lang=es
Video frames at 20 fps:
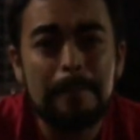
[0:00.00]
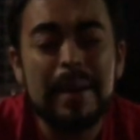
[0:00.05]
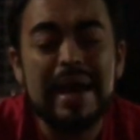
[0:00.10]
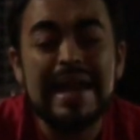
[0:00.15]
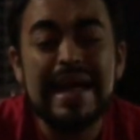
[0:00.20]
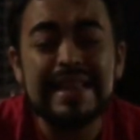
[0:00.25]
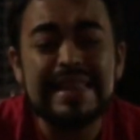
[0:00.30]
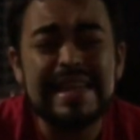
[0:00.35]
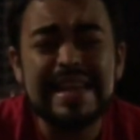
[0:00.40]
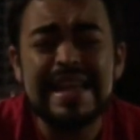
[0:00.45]

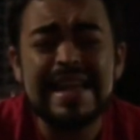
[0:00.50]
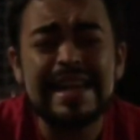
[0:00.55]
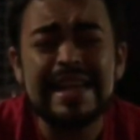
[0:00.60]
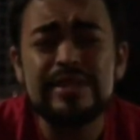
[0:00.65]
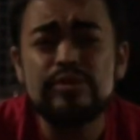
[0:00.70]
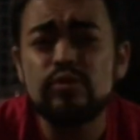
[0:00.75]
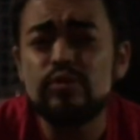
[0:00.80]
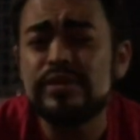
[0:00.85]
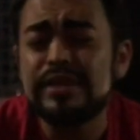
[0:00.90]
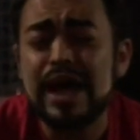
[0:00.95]
para tener
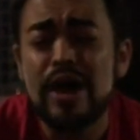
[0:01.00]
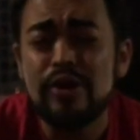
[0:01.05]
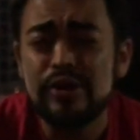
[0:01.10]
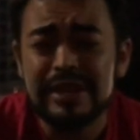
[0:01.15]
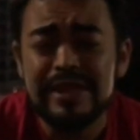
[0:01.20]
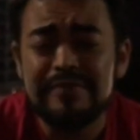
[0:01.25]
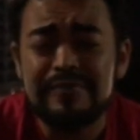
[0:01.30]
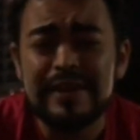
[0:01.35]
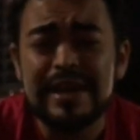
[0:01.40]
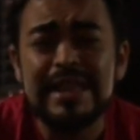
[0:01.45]

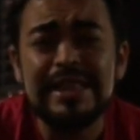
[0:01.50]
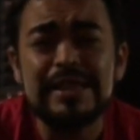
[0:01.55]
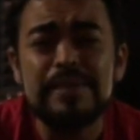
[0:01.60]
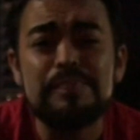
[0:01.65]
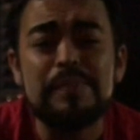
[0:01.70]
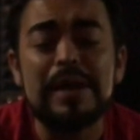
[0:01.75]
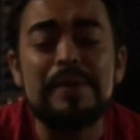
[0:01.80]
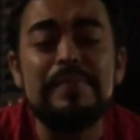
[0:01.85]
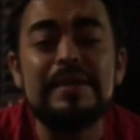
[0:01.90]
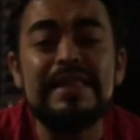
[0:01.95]
resultados diferentes
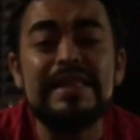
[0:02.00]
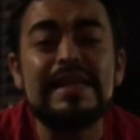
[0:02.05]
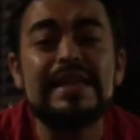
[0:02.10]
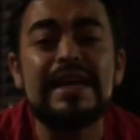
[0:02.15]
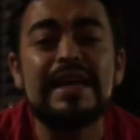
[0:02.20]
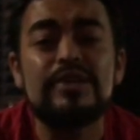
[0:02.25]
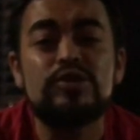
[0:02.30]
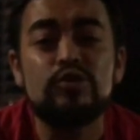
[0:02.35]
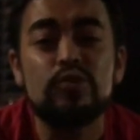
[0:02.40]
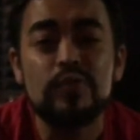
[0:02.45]
y permitir
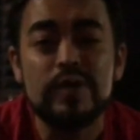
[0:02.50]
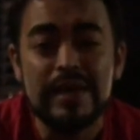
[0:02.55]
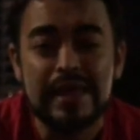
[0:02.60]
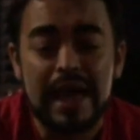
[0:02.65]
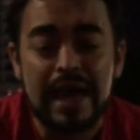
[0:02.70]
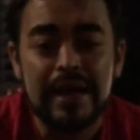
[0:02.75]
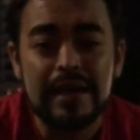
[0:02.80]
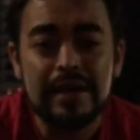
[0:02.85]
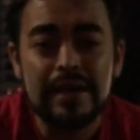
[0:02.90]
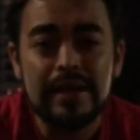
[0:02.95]
que su
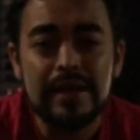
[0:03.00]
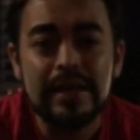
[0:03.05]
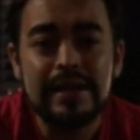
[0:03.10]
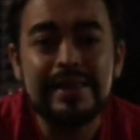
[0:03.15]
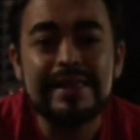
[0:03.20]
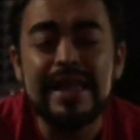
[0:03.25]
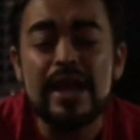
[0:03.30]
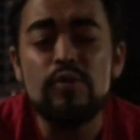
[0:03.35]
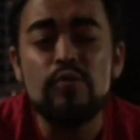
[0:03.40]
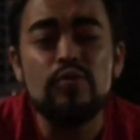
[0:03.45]
vida
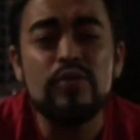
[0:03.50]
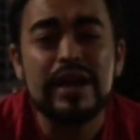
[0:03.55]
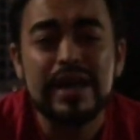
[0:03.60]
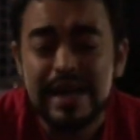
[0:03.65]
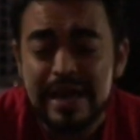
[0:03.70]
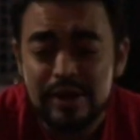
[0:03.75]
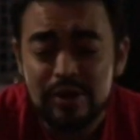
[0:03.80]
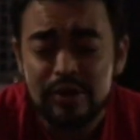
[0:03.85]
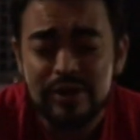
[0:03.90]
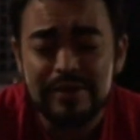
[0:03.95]
dé un
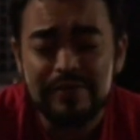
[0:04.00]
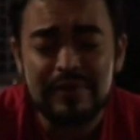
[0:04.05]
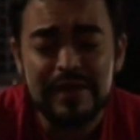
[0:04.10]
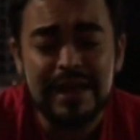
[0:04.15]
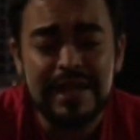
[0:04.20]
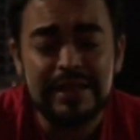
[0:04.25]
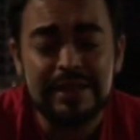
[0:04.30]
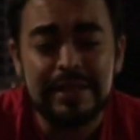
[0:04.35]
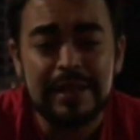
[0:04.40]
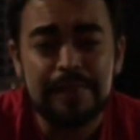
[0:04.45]
giro
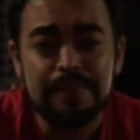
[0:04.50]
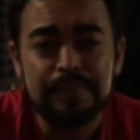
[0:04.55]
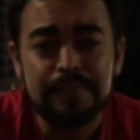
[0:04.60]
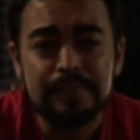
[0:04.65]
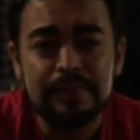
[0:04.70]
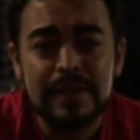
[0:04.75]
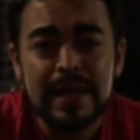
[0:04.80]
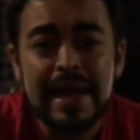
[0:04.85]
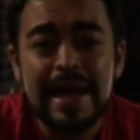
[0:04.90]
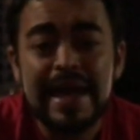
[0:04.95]
diferente.
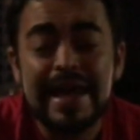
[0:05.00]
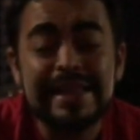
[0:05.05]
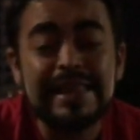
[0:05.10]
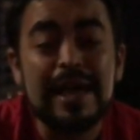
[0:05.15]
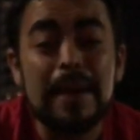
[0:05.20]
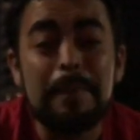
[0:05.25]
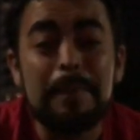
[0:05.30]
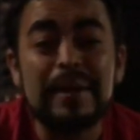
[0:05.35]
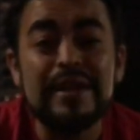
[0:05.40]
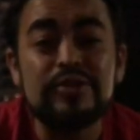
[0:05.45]

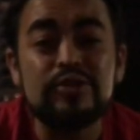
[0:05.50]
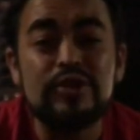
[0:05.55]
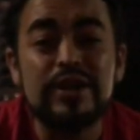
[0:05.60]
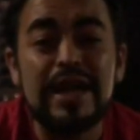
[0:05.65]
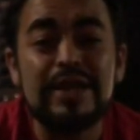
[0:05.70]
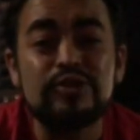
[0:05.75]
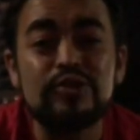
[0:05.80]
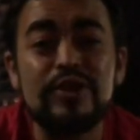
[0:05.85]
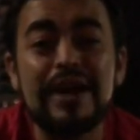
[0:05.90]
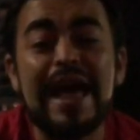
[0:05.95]
Estas
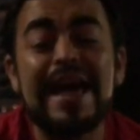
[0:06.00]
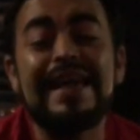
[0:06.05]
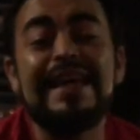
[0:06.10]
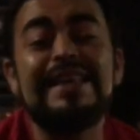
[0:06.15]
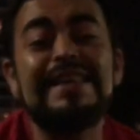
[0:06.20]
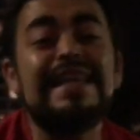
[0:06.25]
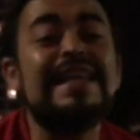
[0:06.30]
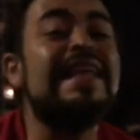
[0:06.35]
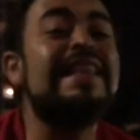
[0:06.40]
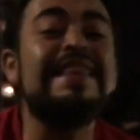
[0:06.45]
personas son las
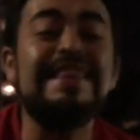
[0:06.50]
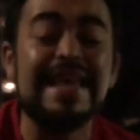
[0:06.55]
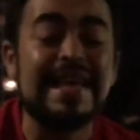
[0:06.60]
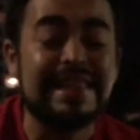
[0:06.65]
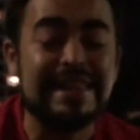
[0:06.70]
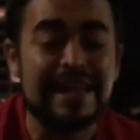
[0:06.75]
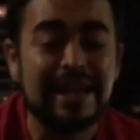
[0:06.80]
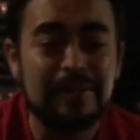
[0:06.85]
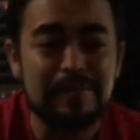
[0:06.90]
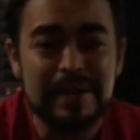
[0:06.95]
que tienen
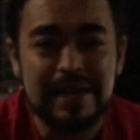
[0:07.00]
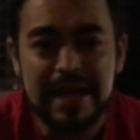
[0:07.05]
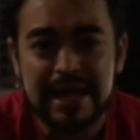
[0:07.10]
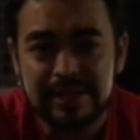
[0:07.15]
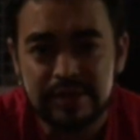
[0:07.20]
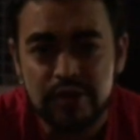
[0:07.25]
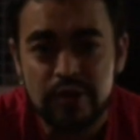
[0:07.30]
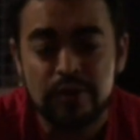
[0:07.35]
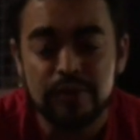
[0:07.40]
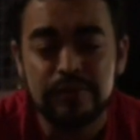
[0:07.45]

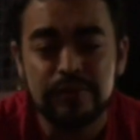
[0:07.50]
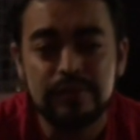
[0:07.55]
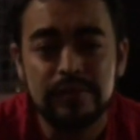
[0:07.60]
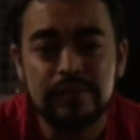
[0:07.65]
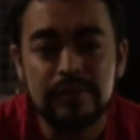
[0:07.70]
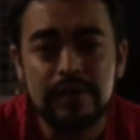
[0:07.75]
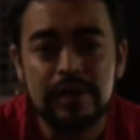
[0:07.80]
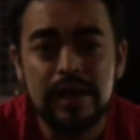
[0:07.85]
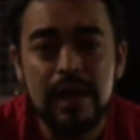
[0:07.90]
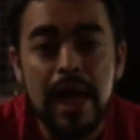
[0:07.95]
determinación,
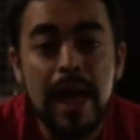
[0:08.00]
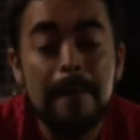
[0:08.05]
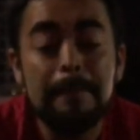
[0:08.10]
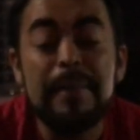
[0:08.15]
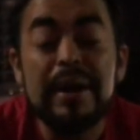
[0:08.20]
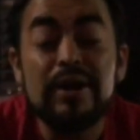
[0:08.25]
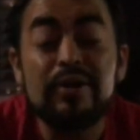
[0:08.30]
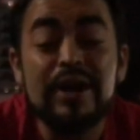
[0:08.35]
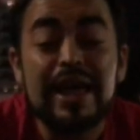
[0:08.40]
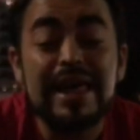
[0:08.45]

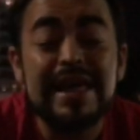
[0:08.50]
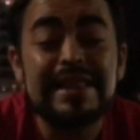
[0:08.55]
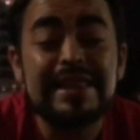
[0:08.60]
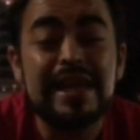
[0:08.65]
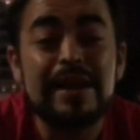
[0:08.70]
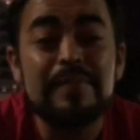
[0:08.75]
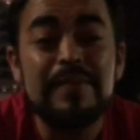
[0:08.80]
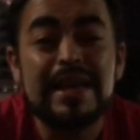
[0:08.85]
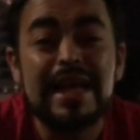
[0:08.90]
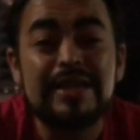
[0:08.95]
pero la
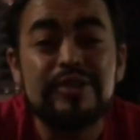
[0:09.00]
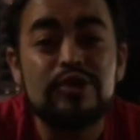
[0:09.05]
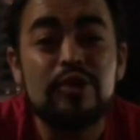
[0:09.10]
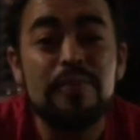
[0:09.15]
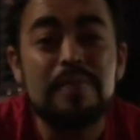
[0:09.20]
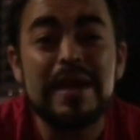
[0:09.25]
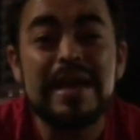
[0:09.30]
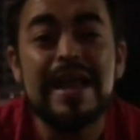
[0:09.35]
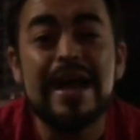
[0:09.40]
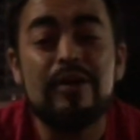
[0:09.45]

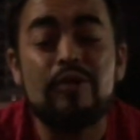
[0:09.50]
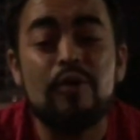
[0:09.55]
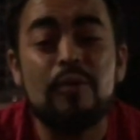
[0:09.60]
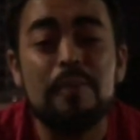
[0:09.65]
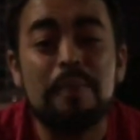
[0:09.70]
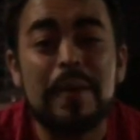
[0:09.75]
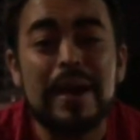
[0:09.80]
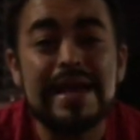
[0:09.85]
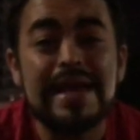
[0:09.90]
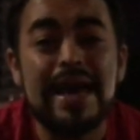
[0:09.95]
determinación viene
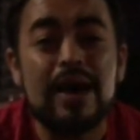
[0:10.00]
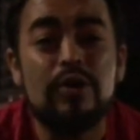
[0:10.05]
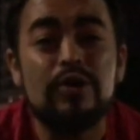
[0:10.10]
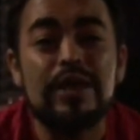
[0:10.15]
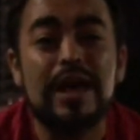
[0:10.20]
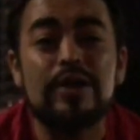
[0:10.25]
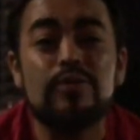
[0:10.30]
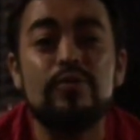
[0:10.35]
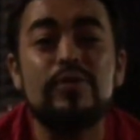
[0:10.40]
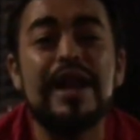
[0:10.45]
acompañado
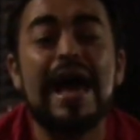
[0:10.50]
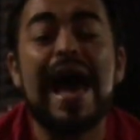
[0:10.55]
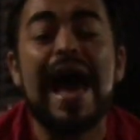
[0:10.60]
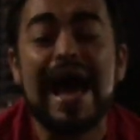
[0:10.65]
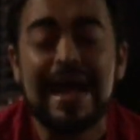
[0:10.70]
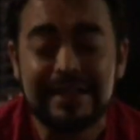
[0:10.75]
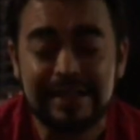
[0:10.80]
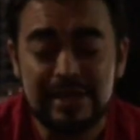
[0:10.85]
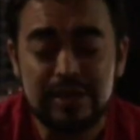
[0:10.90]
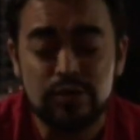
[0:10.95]
de algunas
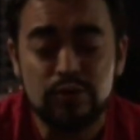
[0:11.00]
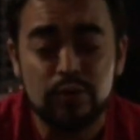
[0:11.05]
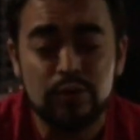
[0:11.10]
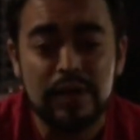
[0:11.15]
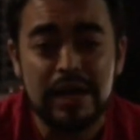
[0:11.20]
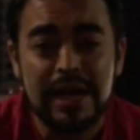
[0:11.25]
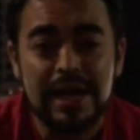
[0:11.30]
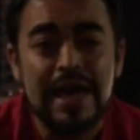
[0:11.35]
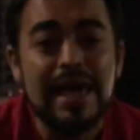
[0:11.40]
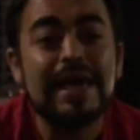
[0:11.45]

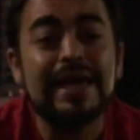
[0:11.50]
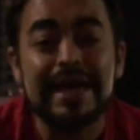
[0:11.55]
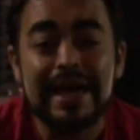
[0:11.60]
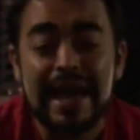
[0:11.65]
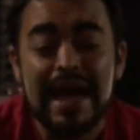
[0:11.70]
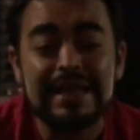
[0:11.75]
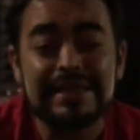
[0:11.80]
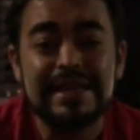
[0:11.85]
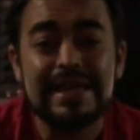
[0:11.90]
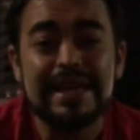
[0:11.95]
actitudes
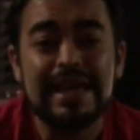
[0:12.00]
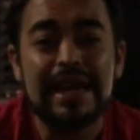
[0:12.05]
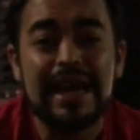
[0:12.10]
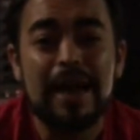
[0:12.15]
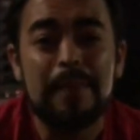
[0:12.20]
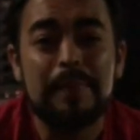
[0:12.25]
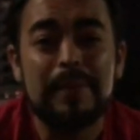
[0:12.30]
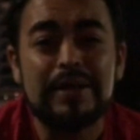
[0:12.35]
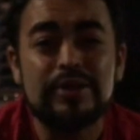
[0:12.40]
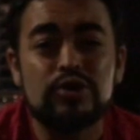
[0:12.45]
que hacen que
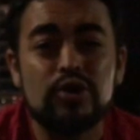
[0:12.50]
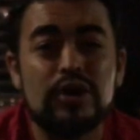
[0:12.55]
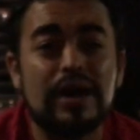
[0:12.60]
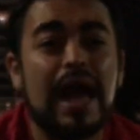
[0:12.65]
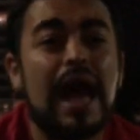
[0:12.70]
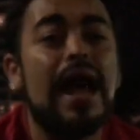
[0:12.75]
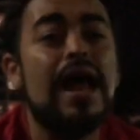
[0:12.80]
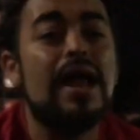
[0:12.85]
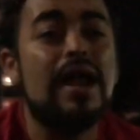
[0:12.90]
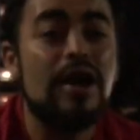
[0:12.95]
las
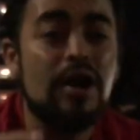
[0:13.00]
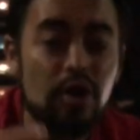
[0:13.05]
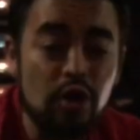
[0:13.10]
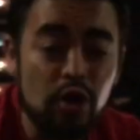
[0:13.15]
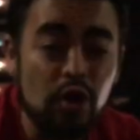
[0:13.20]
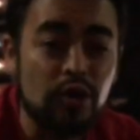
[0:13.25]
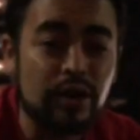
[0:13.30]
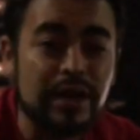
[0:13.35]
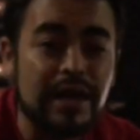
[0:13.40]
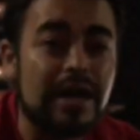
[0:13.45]
personas
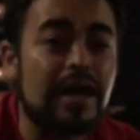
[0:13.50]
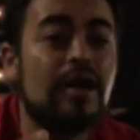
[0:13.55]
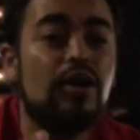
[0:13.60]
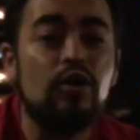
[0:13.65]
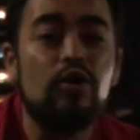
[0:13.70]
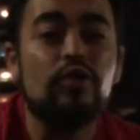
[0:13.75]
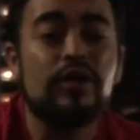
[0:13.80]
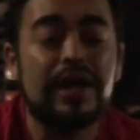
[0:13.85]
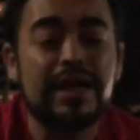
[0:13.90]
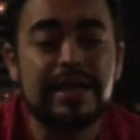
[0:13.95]
logren
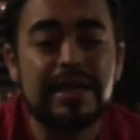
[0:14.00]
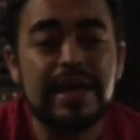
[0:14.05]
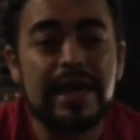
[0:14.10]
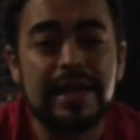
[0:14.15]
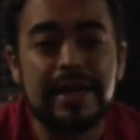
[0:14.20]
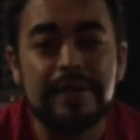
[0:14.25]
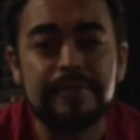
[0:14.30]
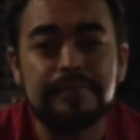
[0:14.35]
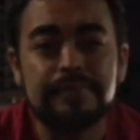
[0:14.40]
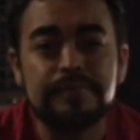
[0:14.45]
lo que
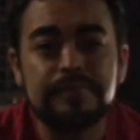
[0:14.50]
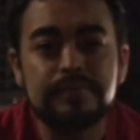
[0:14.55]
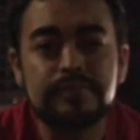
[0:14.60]
quieren.